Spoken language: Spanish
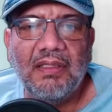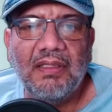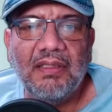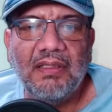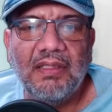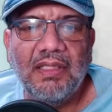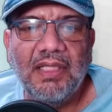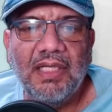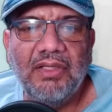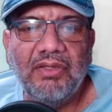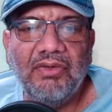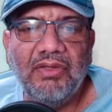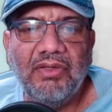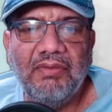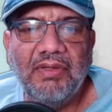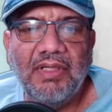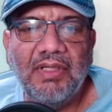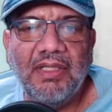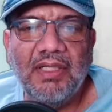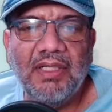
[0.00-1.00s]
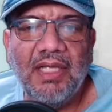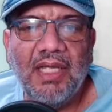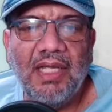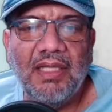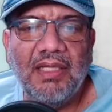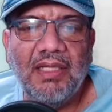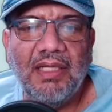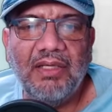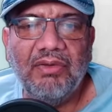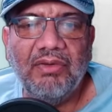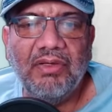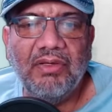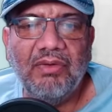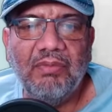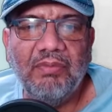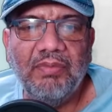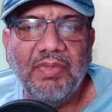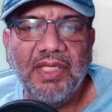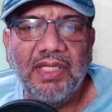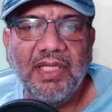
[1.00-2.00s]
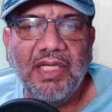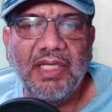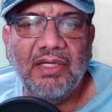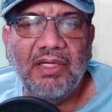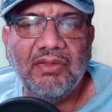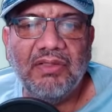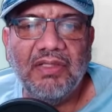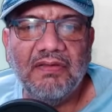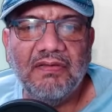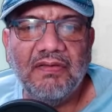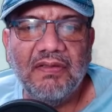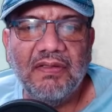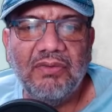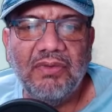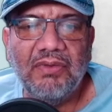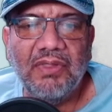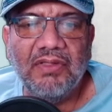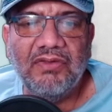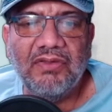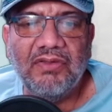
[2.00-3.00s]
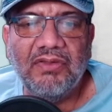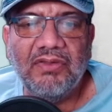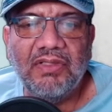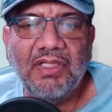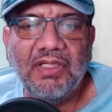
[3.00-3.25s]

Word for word: daño de habilidad, daño de compañero, tasa de curación,